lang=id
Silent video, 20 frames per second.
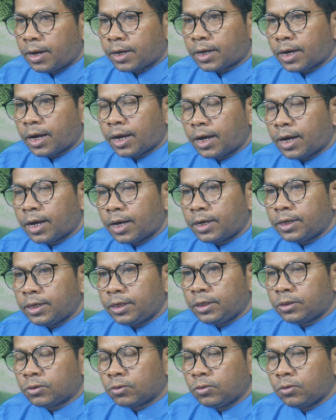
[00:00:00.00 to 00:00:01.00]
maka hal
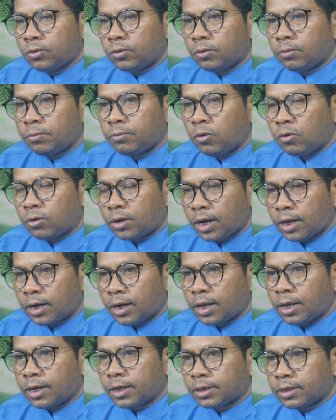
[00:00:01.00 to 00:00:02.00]
itu
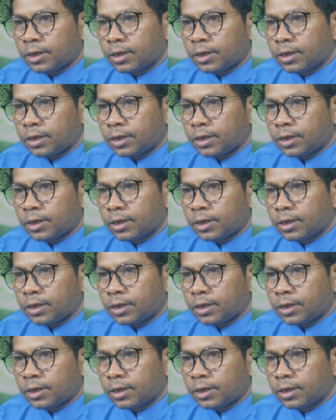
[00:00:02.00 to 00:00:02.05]
bukanlah